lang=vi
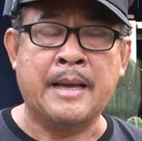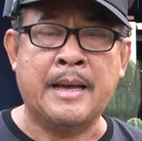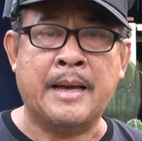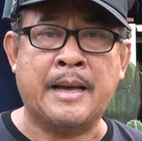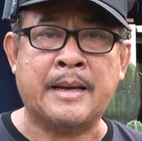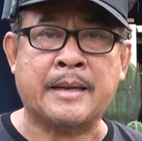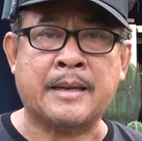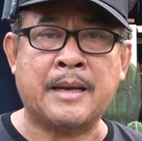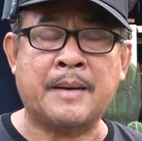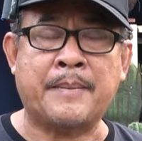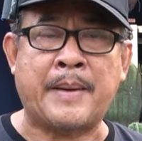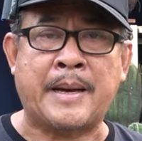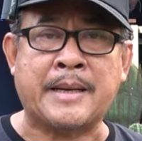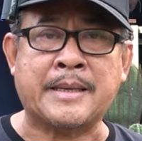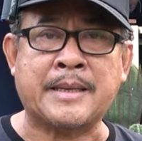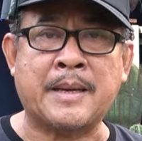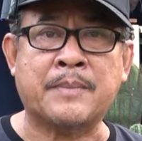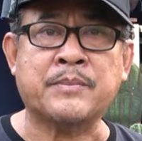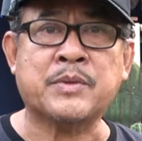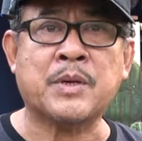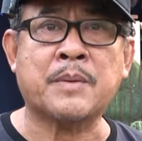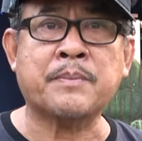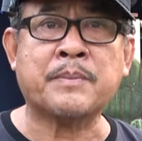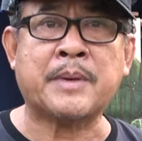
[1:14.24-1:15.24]
à, các bạn
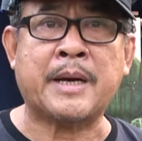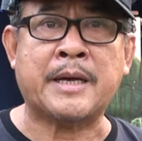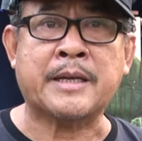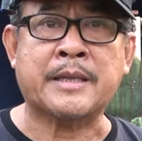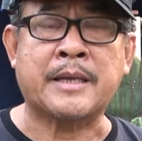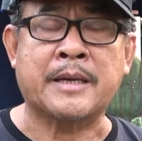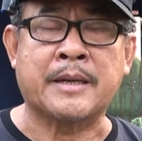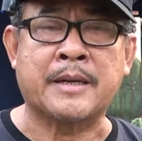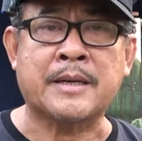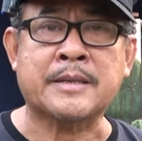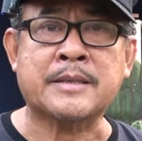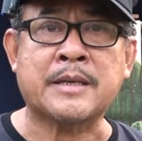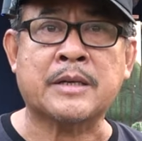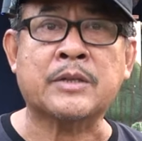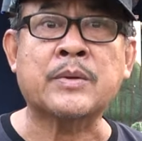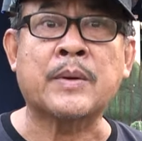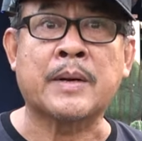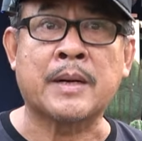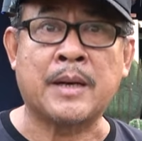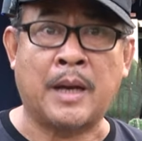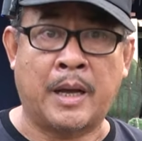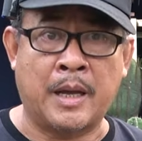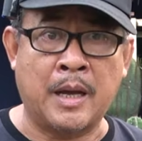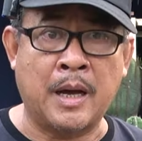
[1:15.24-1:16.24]
chăm sóc cây thì nó sẽ
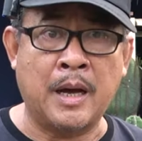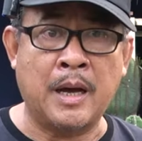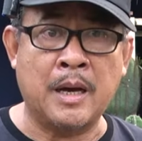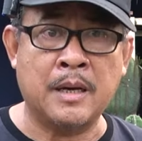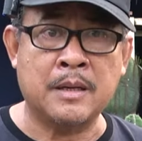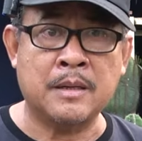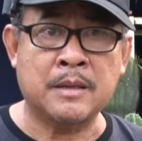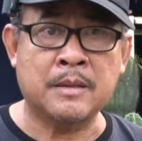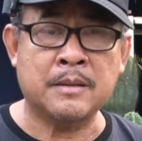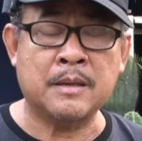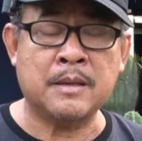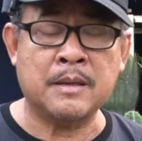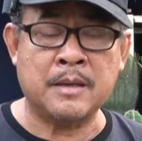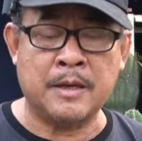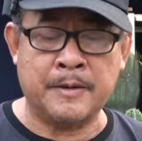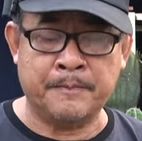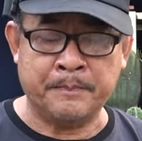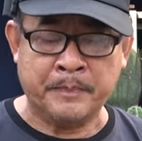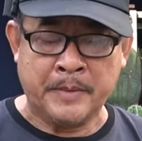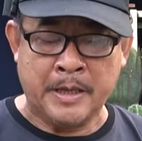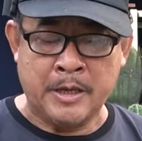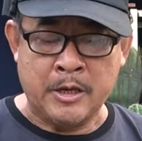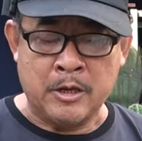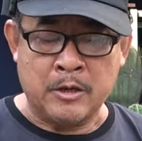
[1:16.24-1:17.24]
thuận lợi hơn đó
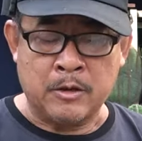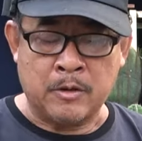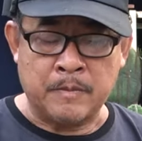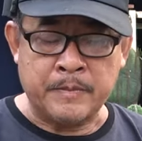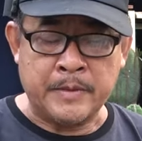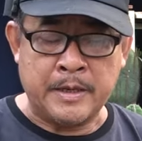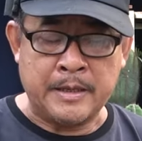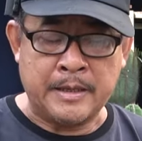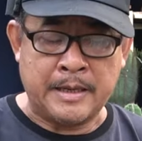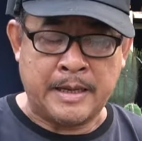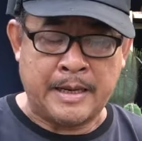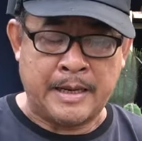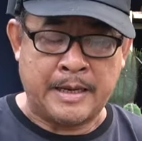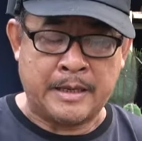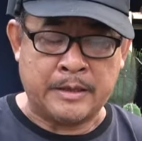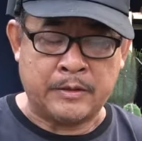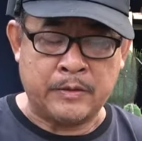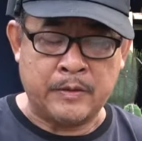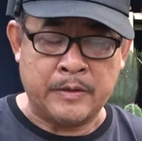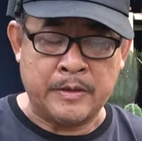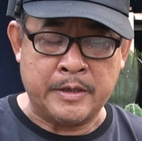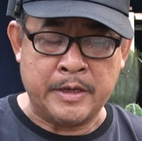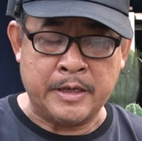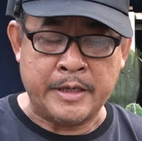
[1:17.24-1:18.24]
cũng như là
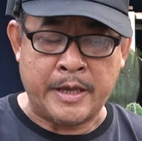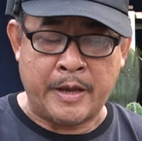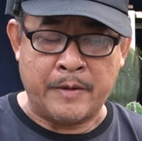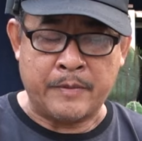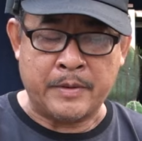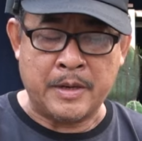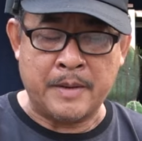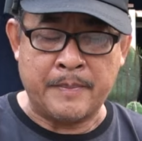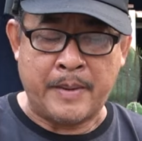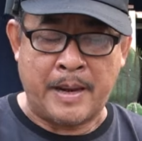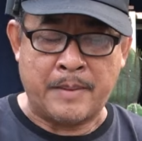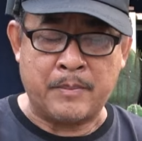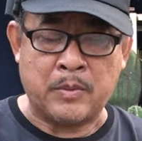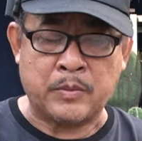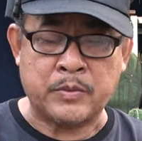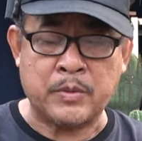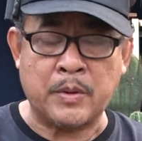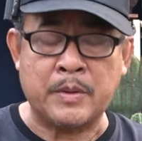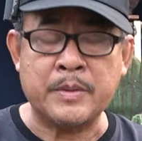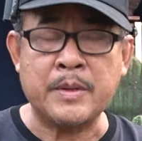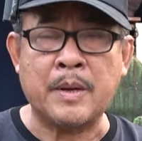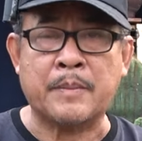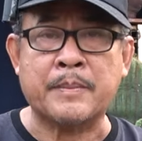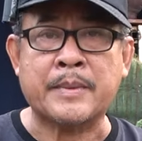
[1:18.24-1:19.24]
tôi giới thiệu các bạn một
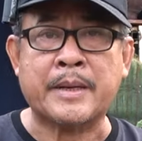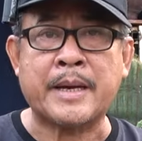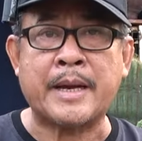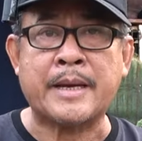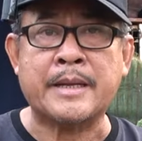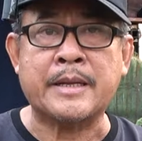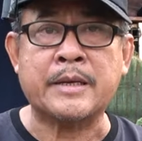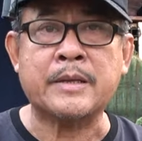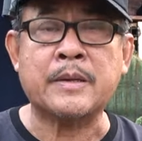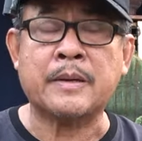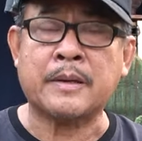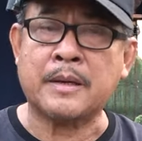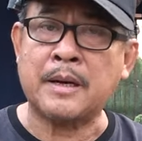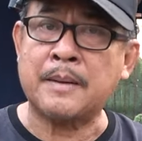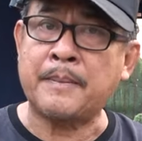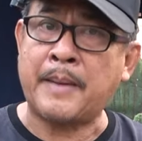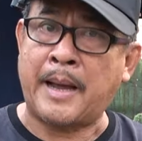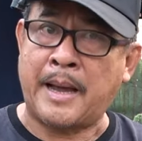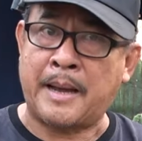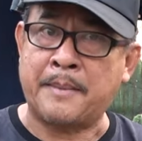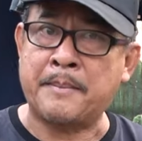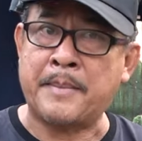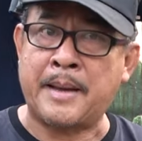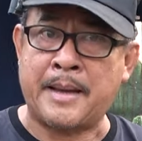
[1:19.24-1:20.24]
số dòng cây để cho các
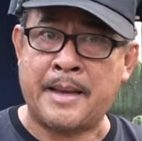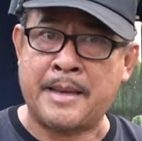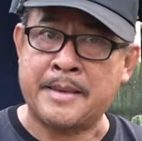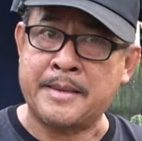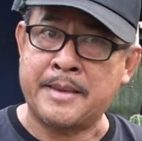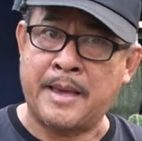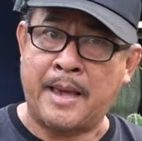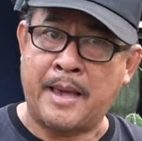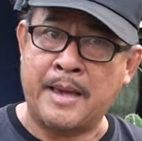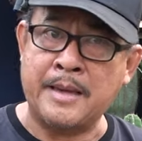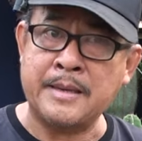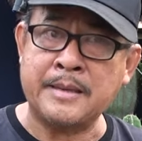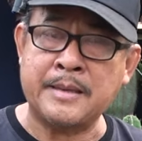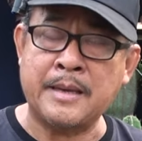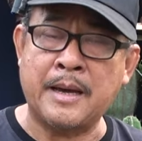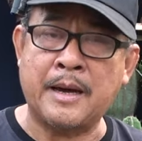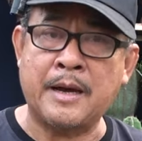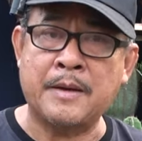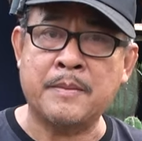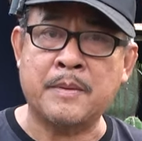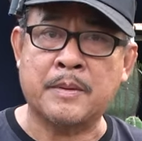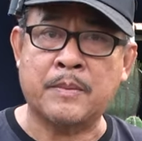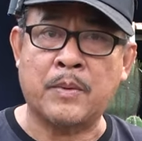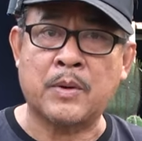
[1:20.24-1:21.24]
bạn mà dễ
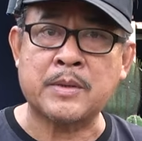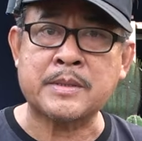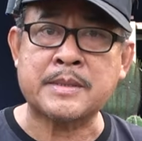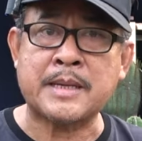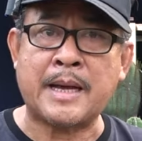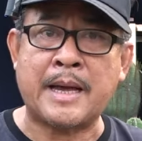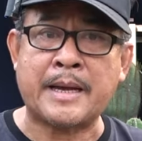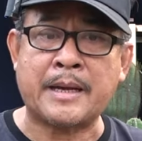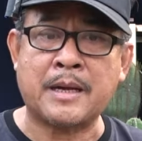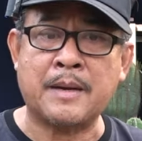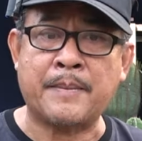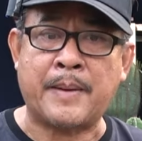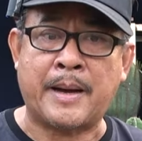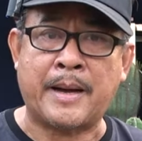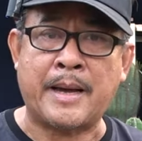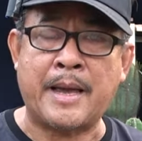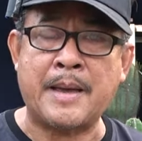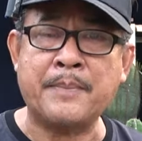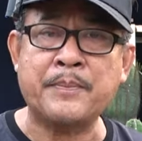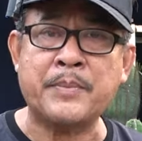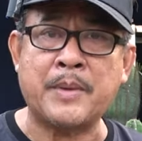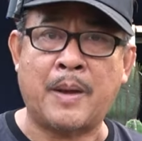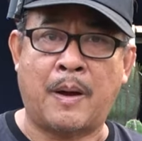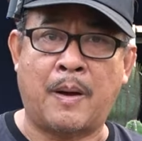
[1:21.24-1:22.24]
chơi mà bonsai các bạn
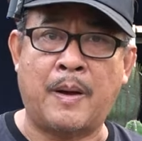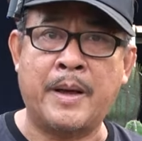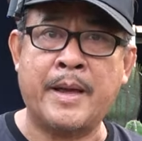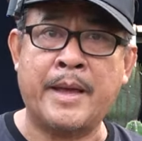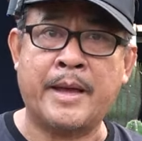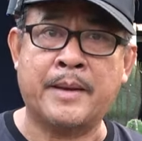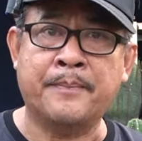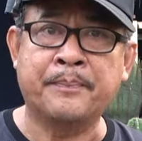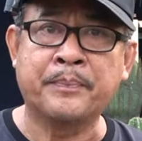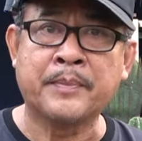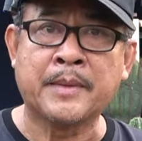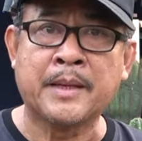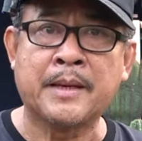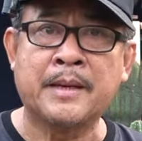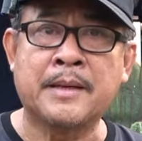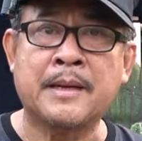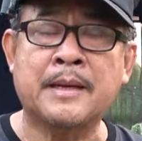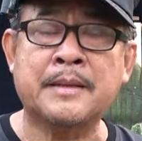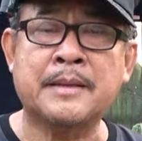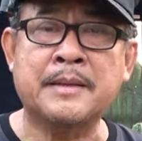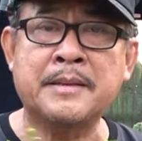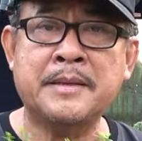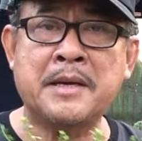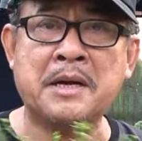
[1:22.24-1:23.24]
ép nhỏ ha
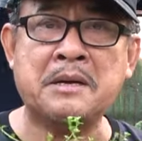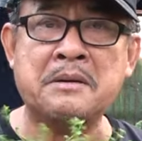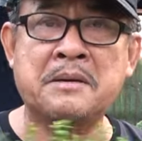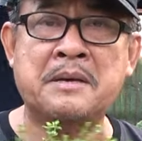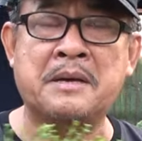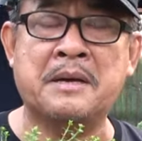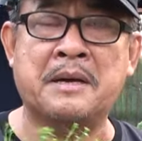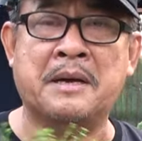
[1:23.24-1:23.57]
cái thứ nhất